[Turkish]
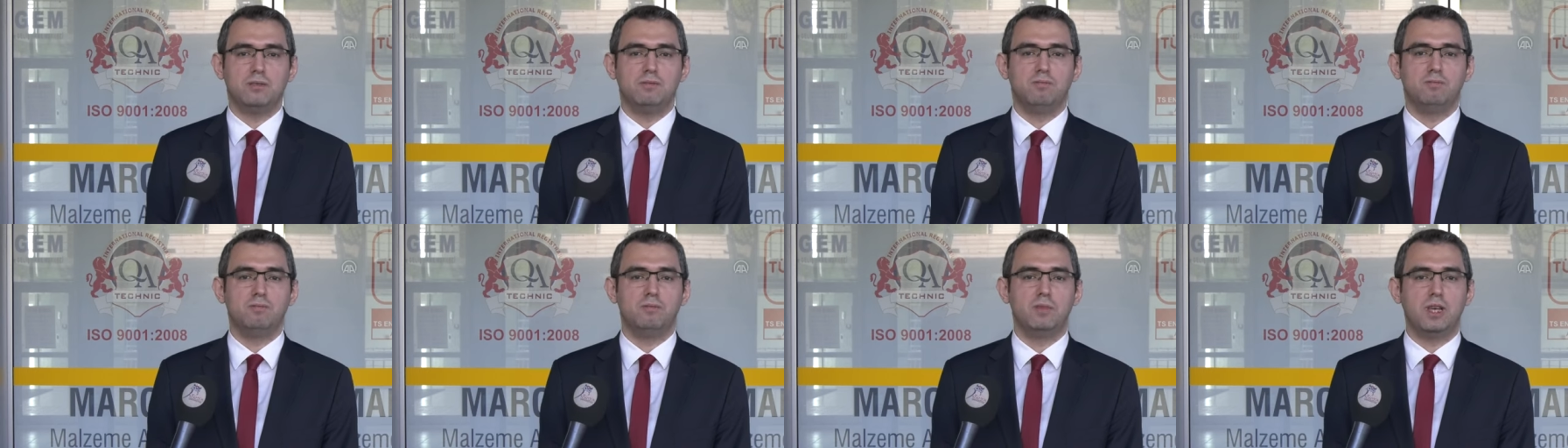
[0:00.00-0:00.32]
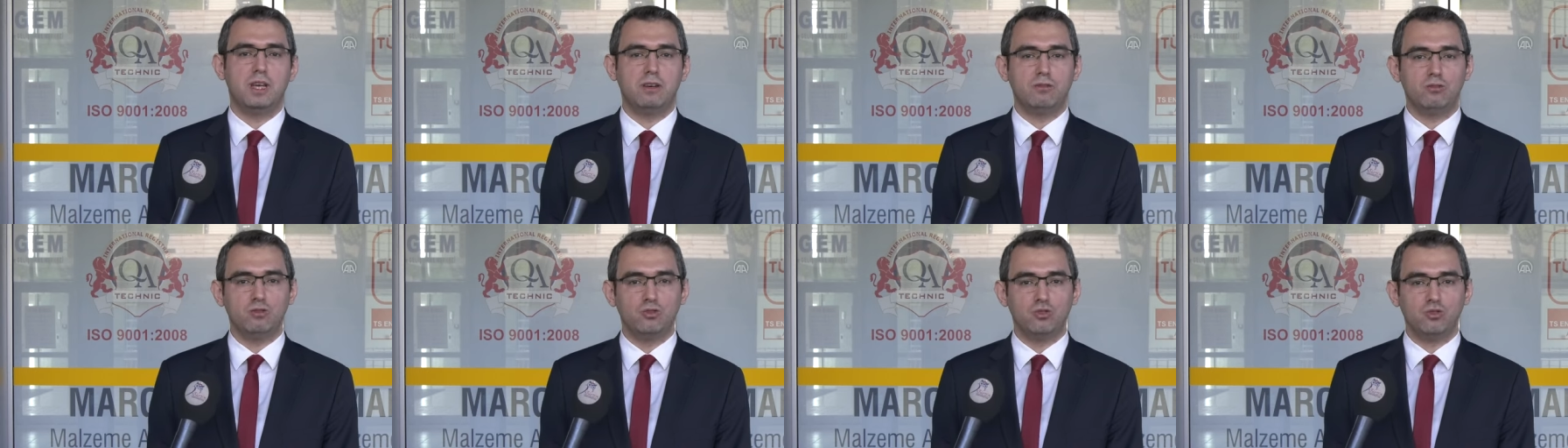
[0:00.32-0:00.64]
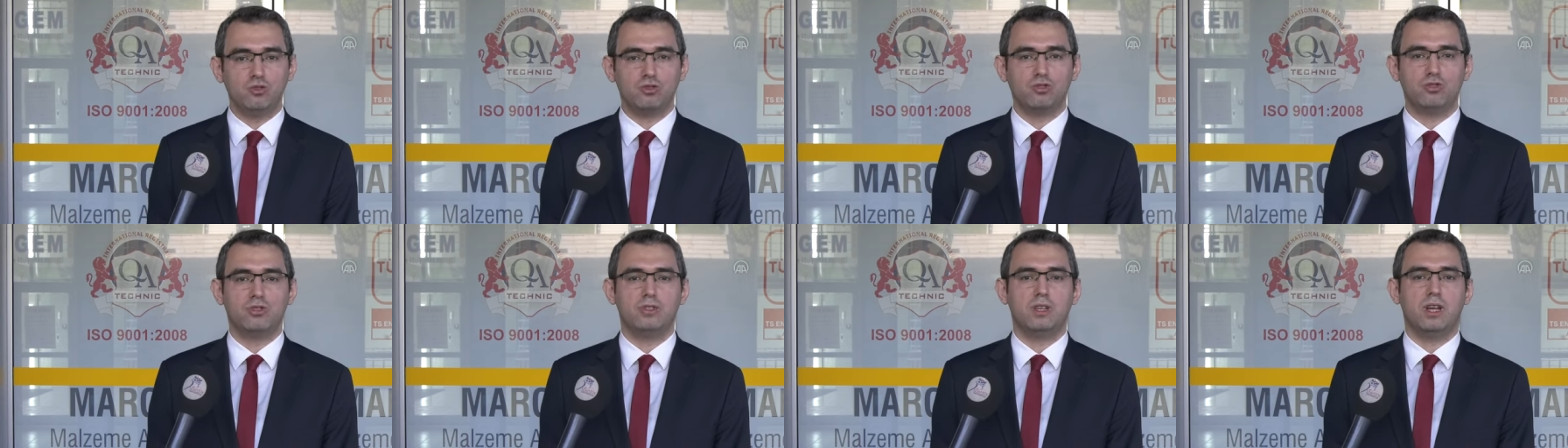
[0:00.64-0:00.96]

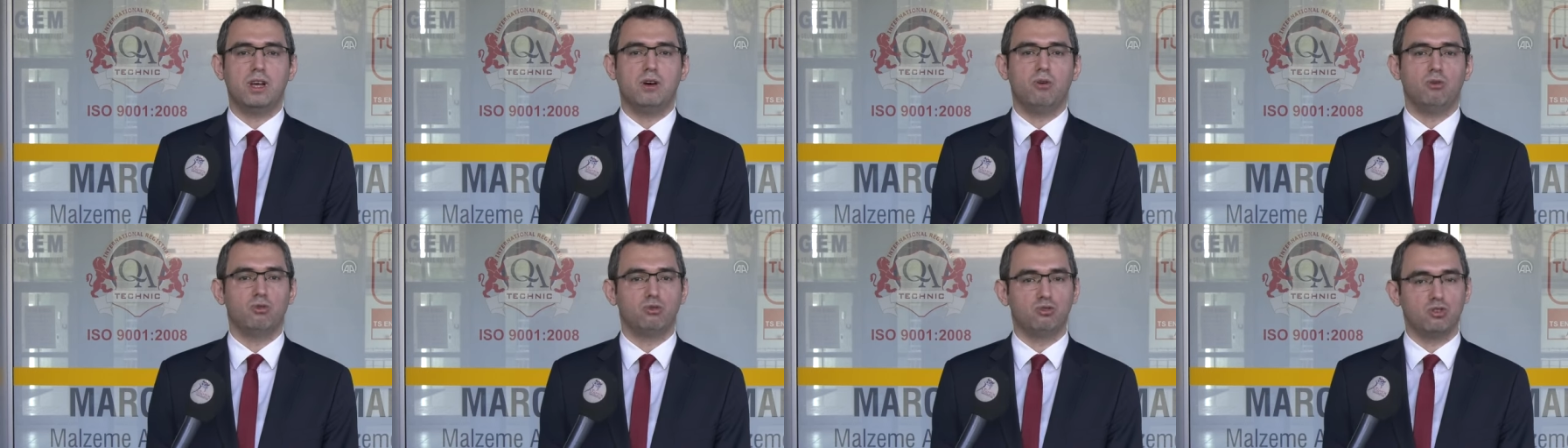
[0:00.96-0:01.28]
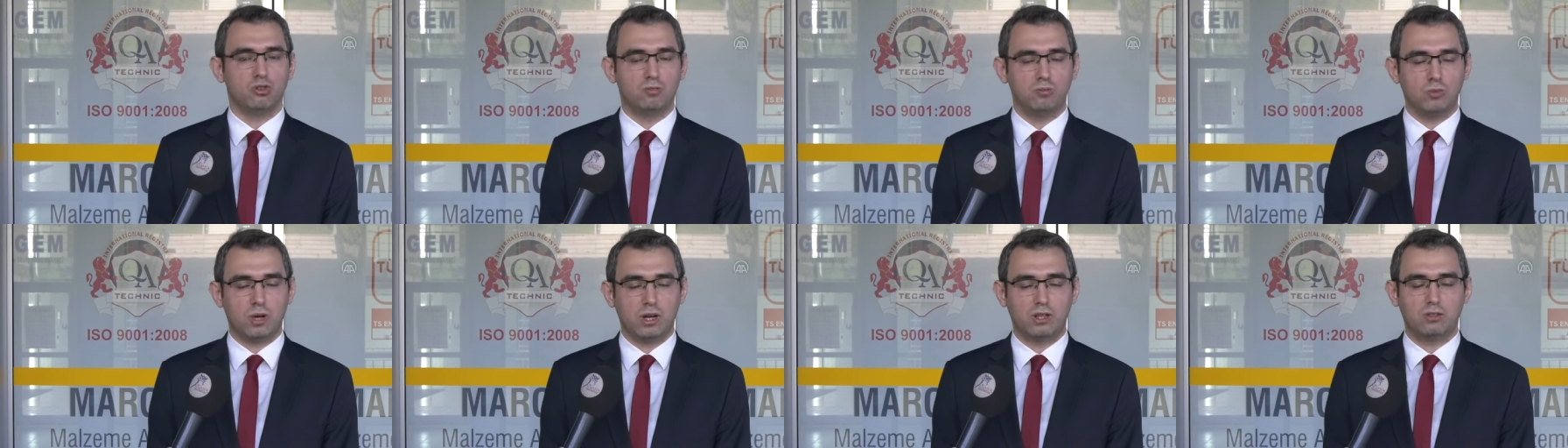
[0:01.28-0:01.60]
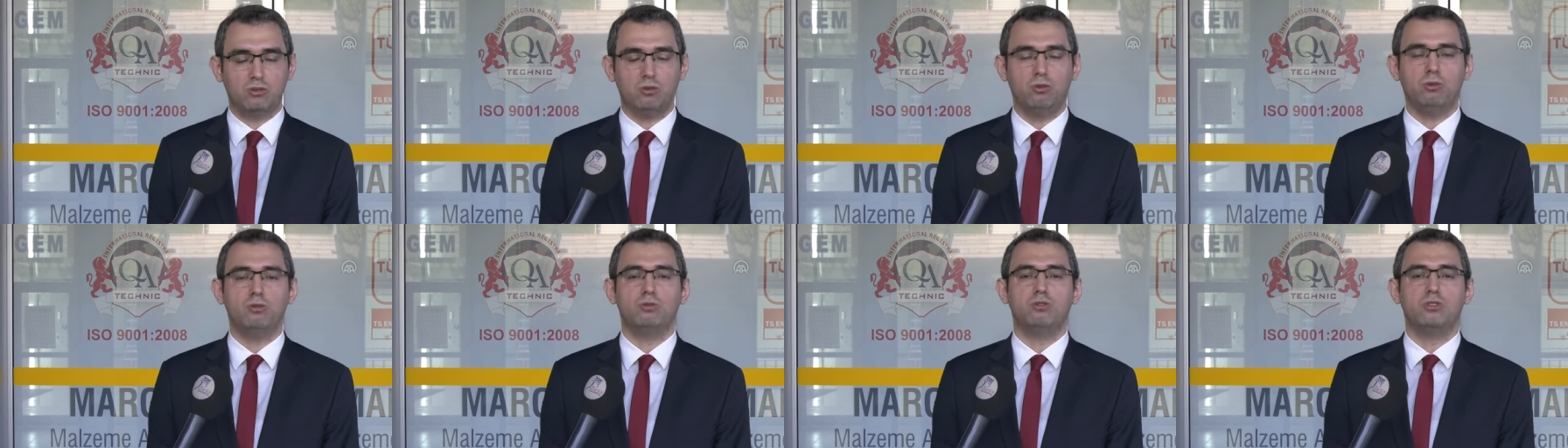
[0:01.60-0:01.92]
mevcutta
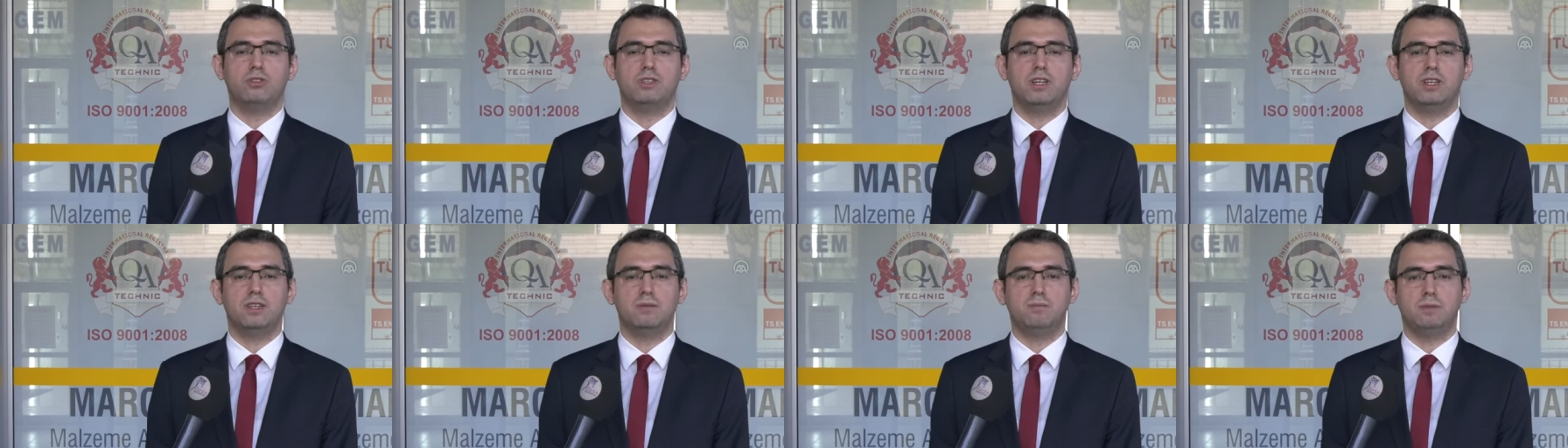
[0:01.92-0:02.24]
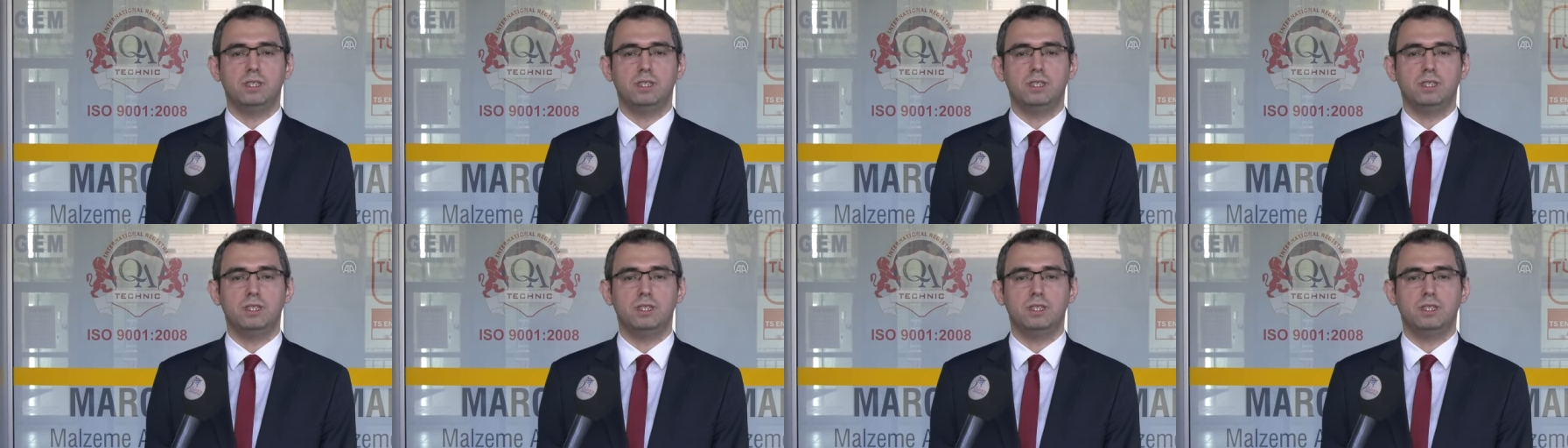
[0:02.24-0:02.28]
oturmakta oldukları